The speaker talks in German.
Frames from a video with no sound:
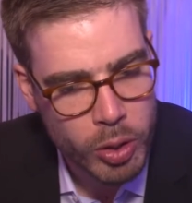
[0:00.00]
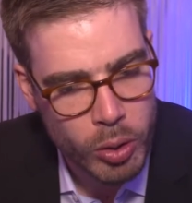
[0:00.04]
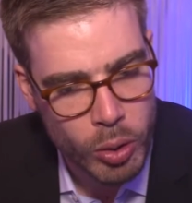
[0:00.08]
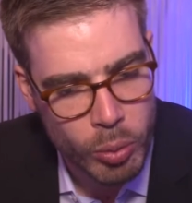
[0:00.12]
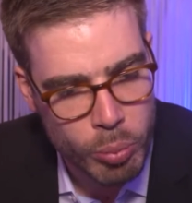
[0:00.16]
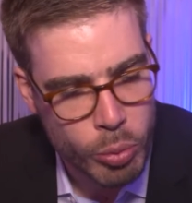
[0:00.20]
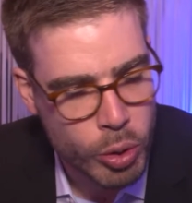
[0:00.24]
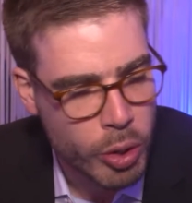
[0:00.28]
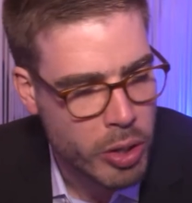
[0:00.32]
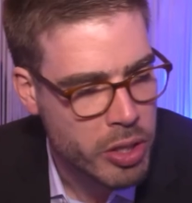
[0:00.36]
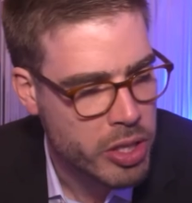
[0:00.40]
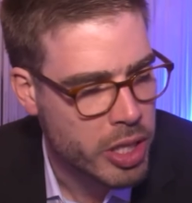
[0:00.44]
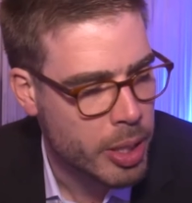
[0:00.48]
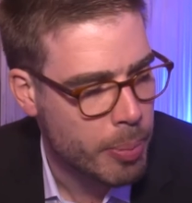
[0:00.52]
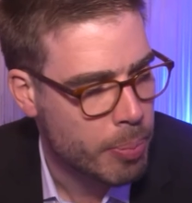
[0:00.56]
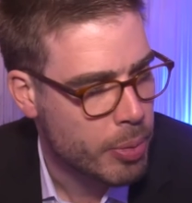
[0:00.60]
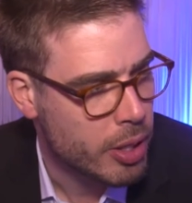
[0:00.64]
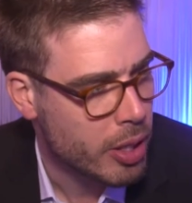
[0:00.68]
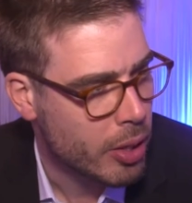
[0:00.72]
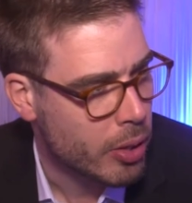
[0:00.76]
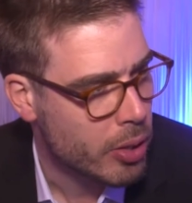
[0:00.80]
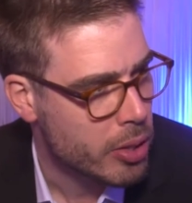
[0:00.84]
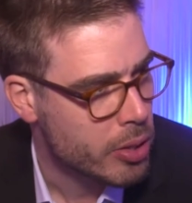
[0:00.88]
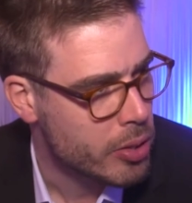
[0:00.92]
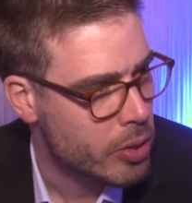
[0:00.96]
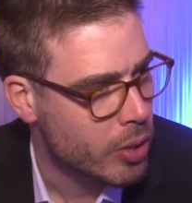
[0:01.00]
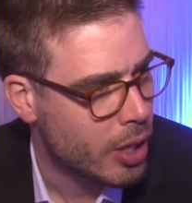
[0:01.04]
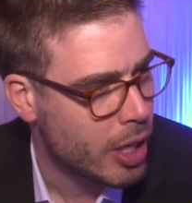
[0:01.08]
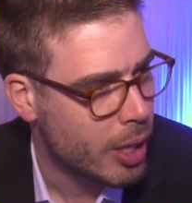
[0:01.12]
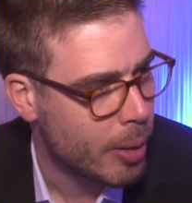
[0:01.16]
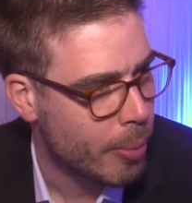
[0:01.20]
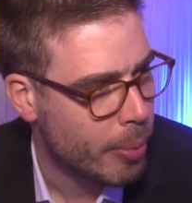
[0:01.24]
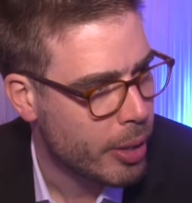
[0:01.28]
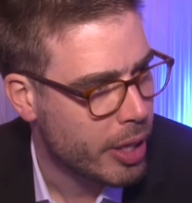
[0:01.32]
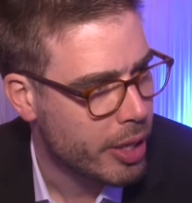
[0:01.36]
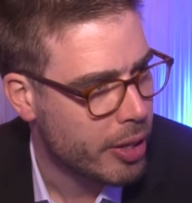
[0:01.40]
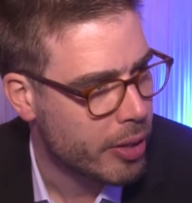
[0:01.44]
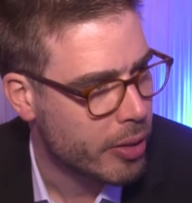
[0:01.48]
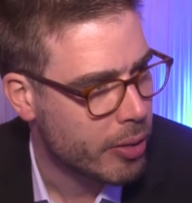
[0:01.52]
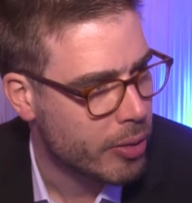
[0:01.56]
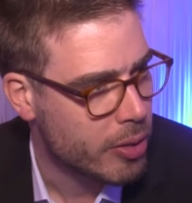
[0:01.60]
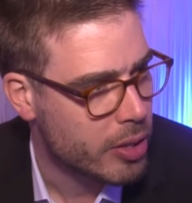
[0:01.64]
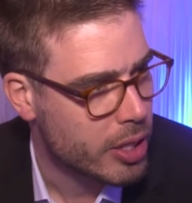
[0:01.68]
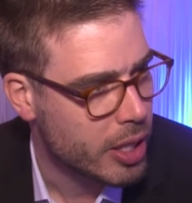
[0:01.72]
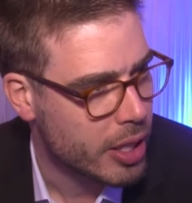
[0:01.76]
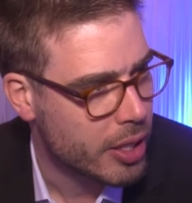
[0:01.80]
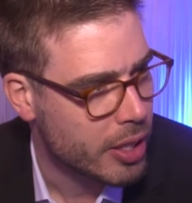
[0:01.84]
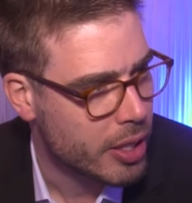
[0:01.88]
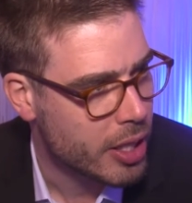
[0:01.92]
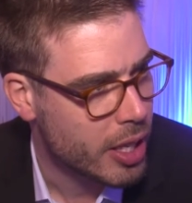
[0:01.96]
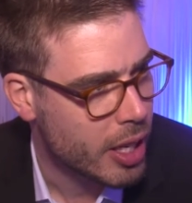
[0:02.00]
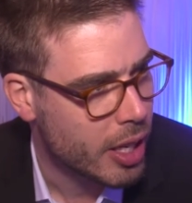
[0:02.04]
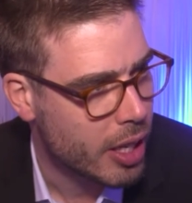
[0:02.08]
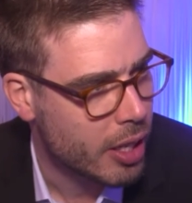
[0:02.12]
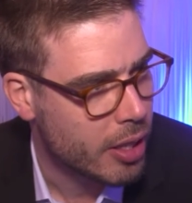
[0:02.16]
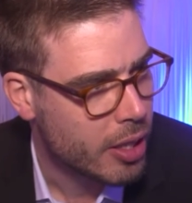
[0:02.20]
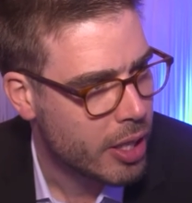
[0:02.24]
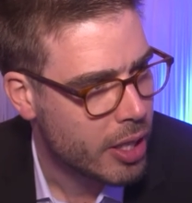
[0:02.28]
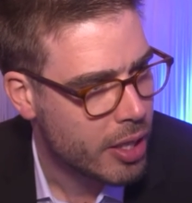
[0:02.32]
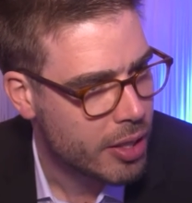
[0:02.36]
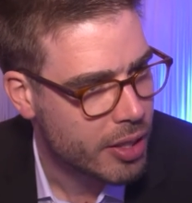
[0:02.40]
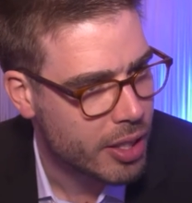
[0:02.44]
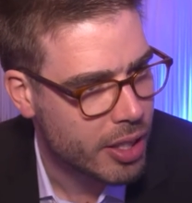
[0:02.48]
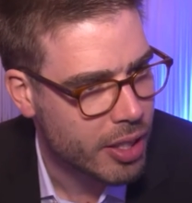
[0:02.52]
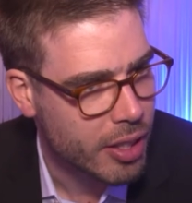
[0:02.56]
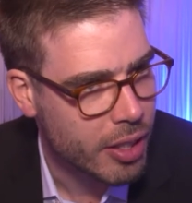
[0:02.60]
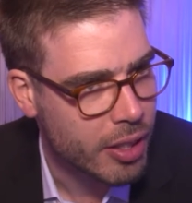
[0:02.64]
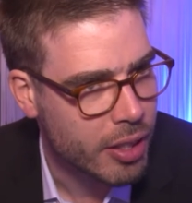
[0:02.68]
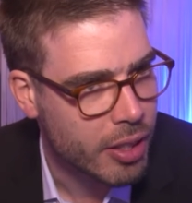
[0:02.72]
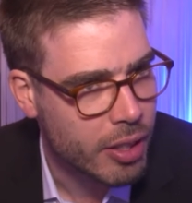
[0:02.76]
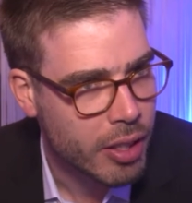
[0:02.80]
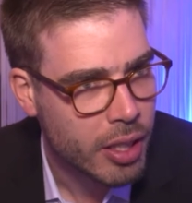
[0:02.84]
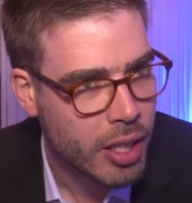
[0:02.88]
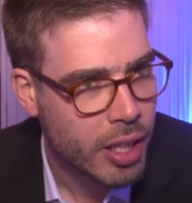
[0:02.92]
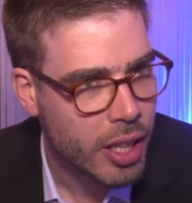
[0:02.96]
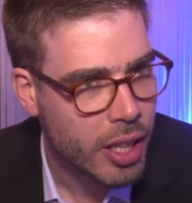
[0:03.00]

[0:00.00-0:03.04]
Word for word: um Konzepte auszuarbeiten und dann ja den